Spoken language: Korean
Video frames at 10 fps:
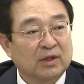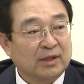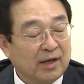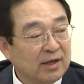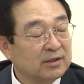
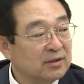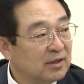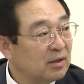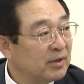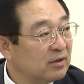다
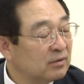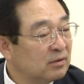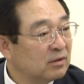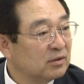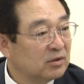
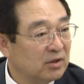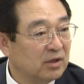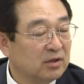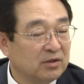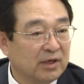쓴다면은
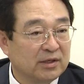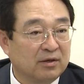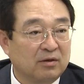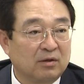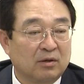저희들이 그
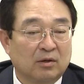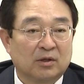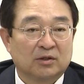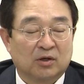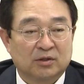예산을
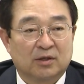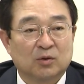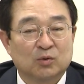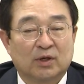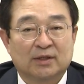
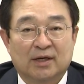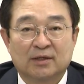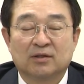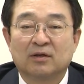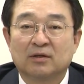적재적소에 잘
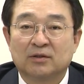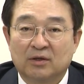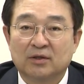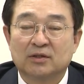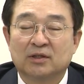
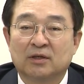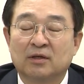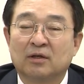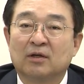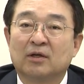
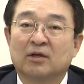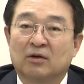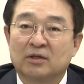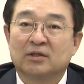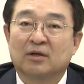쓰였는지
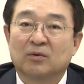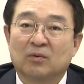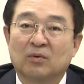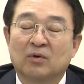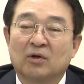
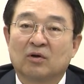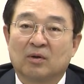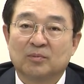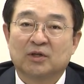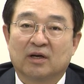결산으로
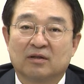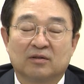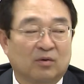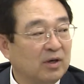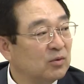
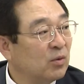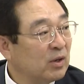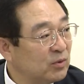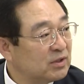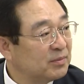검사하는 역할도
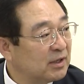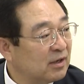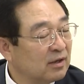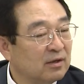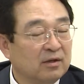하고
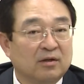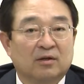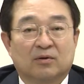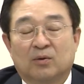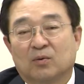있습니다.
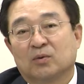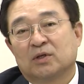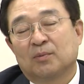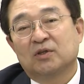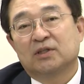그리고
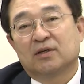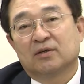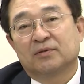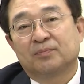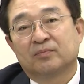세
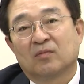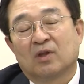번째는